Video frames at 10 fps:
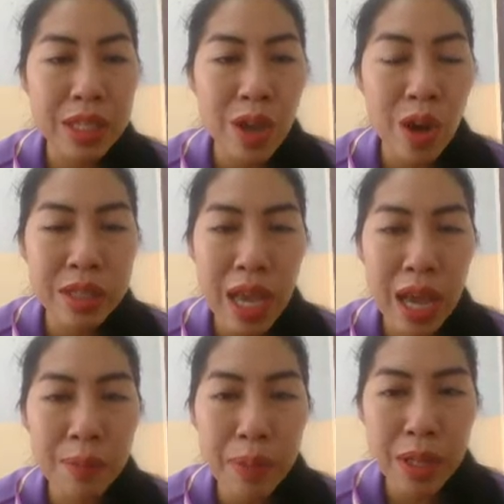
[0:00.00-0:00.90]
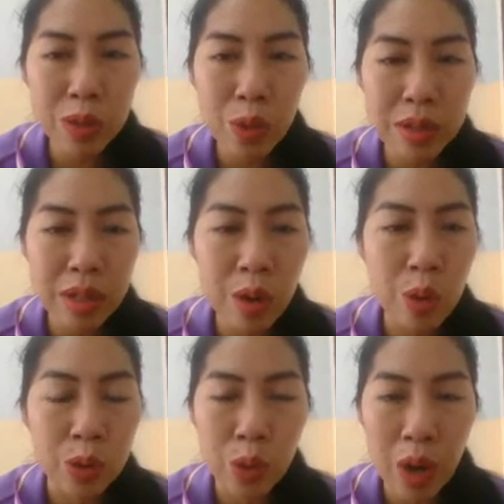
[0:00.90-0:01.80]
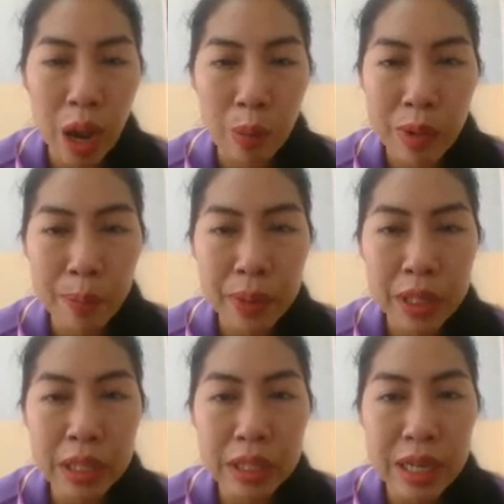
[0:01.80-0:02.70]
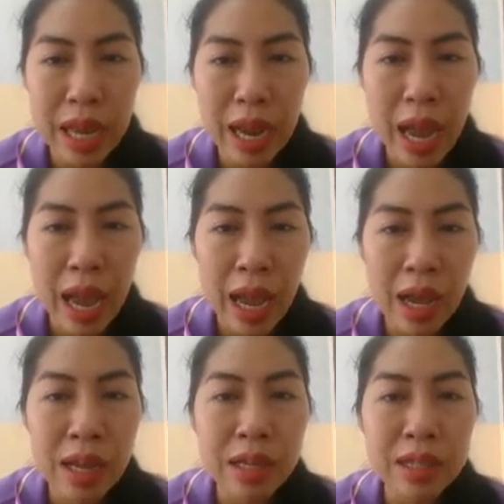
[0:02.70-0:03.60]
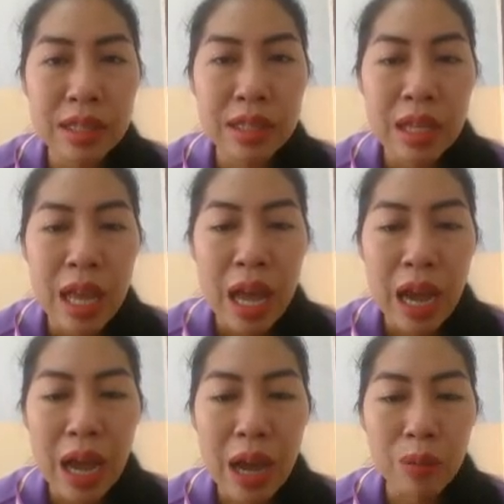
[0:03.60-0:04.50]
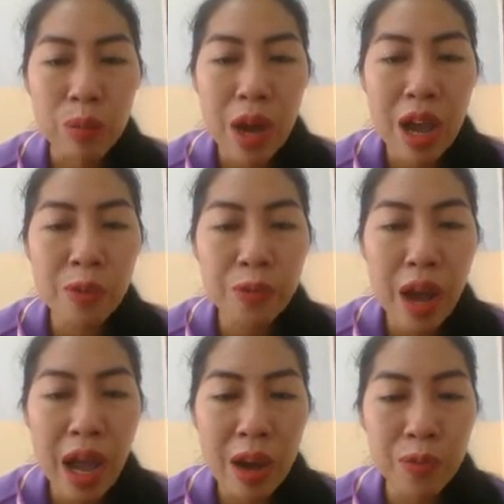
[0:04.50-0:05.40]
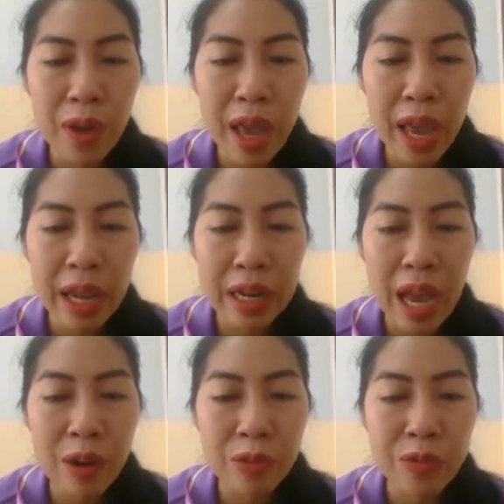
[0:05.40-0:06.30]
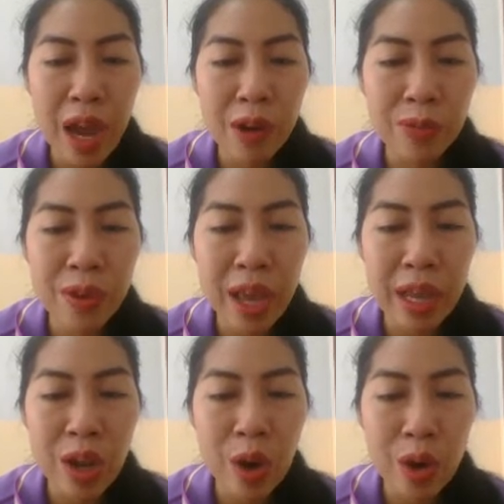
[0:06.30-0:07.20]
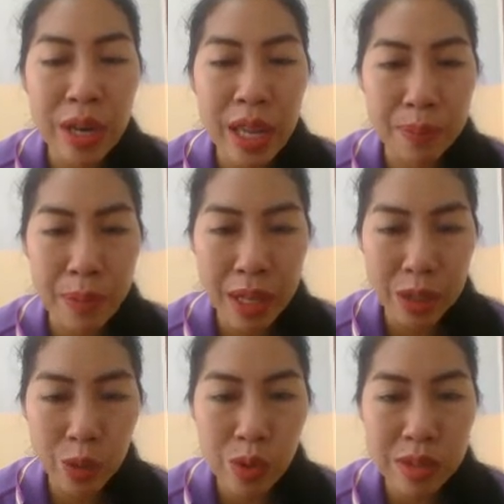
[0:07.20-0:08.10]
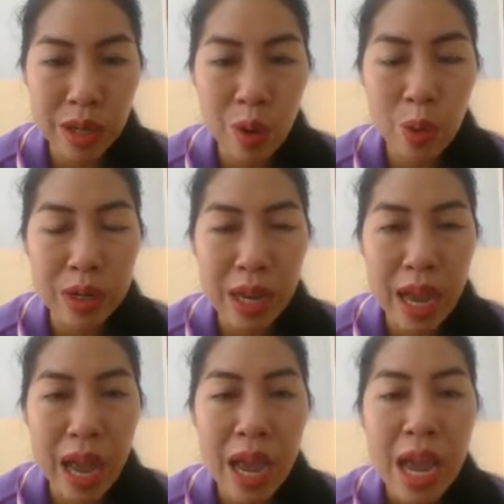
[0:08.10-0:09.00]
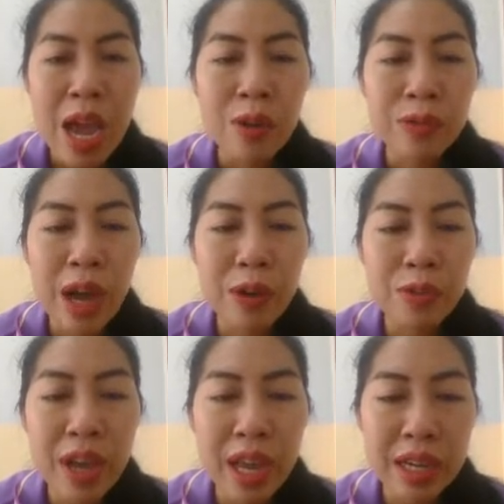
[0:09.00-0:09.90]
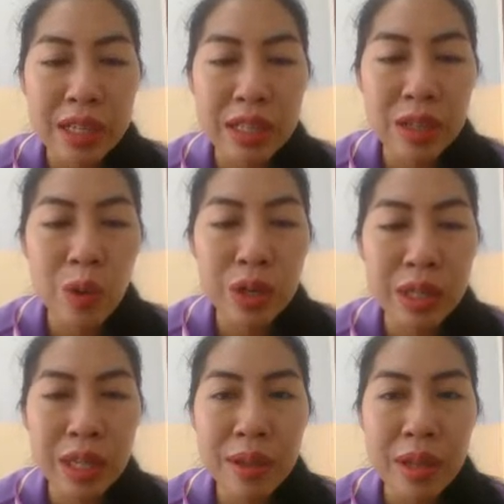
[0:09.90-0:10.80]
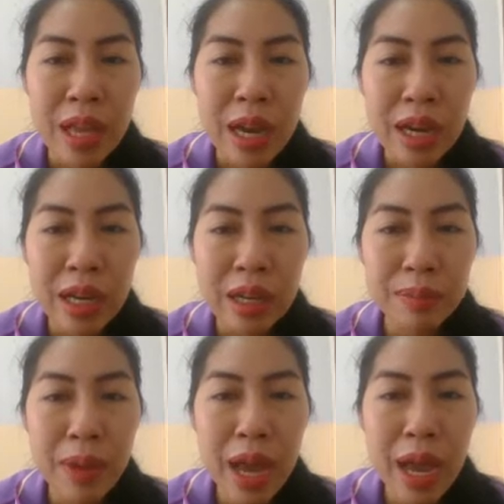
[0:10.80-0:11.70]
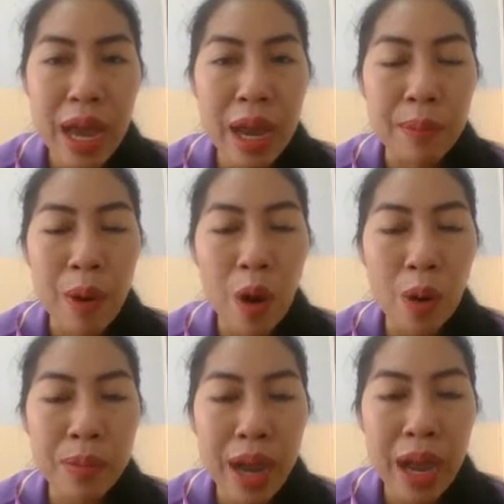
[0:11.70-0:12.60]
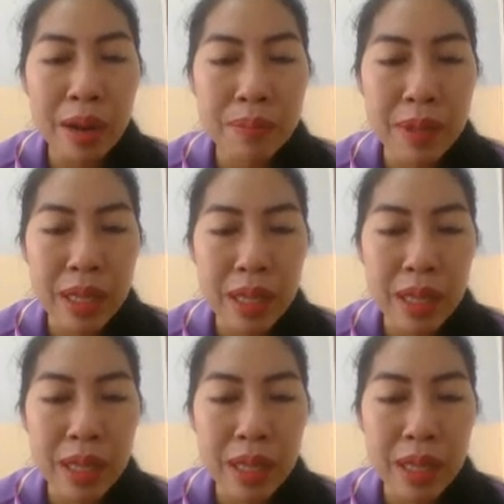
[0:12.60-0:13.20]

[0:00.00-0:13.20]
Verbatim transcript: ชอช้างเป็นตัวสะกดตรงคำว่าพืชนะคะ คำว่าฝาแฝดค่ะฝาแฝดดอเด็กเป็นตัวสะกดนะคะฝาแฝดคือคนที่เกิดมาพร้อมกันมี